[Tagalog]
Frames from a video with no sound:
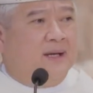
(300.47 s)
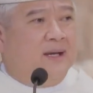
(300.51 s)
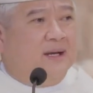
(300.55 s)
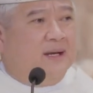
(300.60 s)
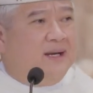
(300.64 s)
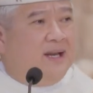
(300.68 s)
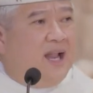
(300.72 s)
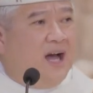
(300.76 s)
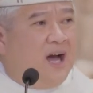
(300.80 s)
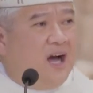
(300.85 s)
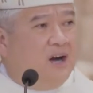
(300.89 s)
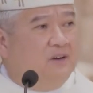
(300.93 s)

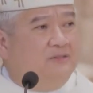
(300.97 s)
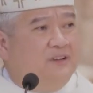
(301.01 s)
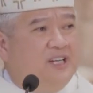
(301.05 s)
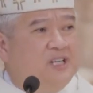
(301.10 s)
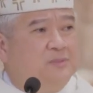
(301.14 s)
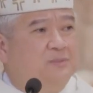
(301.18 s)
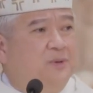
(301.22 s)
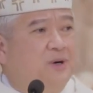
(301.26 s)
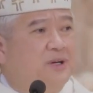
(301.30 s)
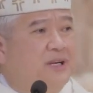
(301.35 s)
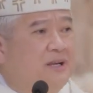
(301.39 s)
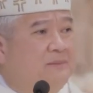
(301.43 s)
Love is
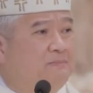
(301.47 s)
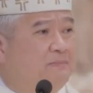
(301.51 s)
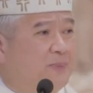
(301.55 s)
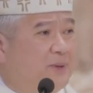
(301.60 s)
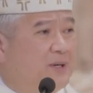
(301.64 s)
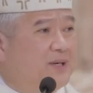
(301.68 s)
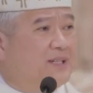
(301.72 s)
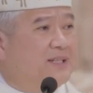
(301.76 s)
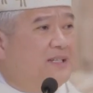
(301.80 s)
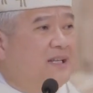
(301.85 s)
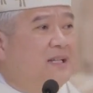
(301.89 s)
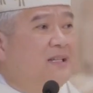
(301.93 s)
more
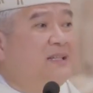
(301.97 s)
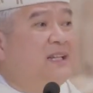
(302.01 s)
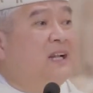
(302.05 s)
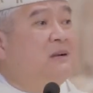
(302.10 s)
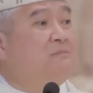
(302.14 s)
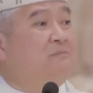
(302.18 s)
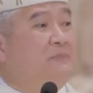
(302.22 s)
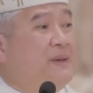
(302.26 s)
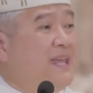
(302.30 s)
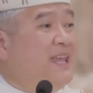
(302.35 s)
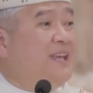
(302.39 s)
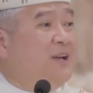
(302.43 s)
important
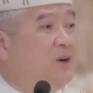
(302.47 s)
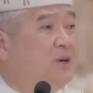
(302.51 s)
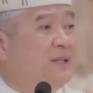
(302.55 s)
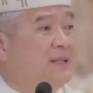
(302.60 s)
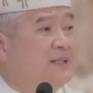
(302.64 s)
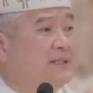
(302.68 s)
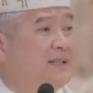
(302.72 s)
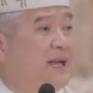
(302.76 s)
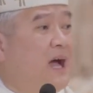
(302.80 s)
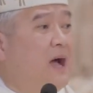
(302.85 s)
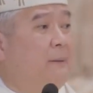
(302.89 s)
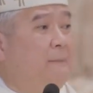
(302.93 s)
than being
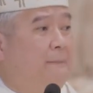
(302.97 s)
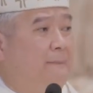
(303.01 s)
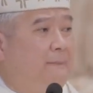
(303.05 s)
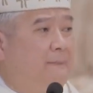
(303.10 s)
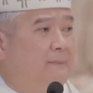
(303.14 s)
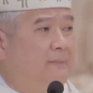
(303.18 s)
on top.